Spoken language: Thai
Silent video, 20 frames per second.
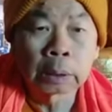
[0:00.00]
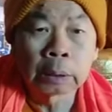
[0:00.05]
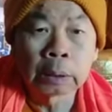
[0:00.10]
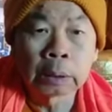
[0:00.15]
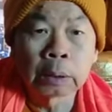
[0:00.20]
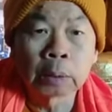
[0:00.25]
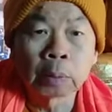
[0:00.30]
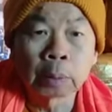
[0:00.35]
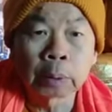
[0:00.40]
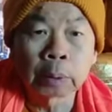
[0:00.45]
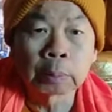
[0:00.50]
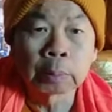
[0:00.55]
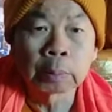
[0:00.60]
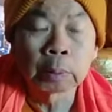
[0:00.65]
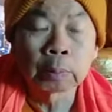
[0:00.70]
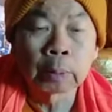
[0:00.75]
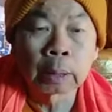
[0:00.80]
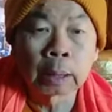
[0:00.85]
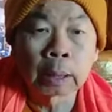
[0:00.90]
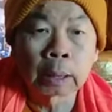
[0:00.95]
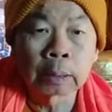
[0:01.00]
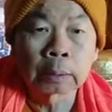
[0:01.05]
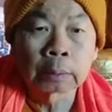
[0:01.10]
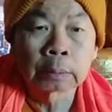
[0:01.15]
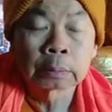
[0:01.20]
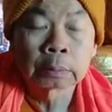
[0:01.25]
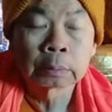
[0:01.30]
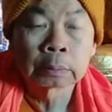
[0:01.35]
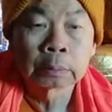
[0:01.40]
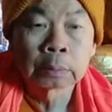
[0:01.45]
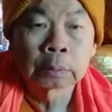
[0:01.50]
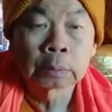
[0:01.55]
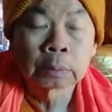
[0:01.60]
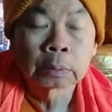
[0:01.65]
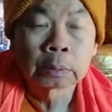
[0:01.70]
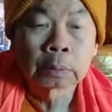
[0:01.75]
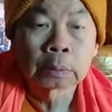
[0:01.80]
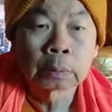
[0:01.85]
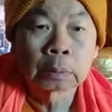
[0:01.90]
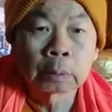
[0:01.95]
ดีหน่อยเพราะว่า
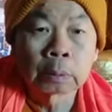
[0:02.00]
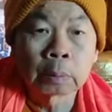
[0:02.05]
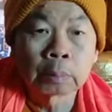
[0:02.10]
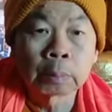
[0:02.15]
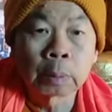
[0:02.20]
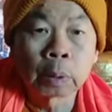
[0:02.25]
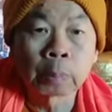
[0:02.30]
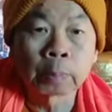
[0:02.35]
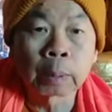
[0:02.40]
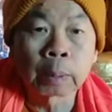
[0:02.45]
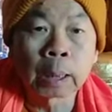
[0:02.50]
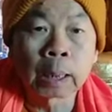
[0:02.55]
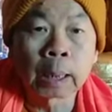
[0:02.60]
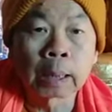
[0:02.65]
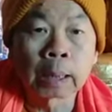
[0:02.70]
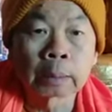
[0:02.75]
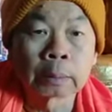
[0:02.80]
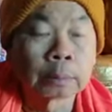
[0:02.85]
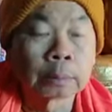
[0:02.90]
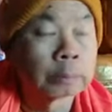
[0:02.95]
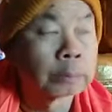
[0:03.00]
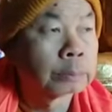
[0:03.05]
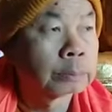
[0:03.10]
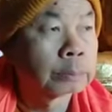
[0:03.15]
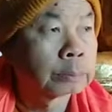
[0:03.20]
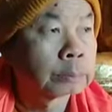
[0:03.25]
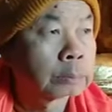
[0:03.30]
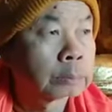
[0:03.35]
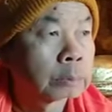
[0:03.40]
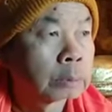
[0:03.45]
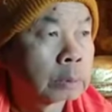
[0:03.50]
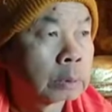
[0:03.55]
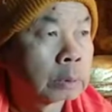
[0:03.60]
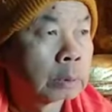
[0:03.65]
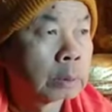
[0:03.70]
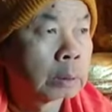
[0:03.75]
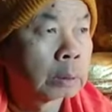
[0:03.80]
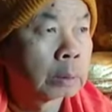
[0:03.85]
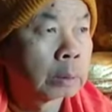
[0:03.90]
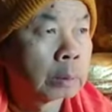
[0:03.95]
รอบๆข้าง
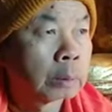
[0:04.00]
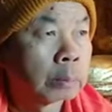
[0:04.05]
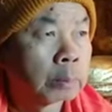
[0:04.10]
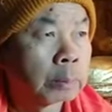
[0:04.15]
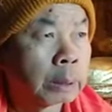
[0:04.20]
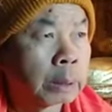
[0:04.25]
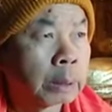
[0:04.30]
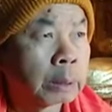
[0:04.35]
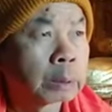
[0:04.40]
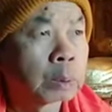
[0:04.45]
มี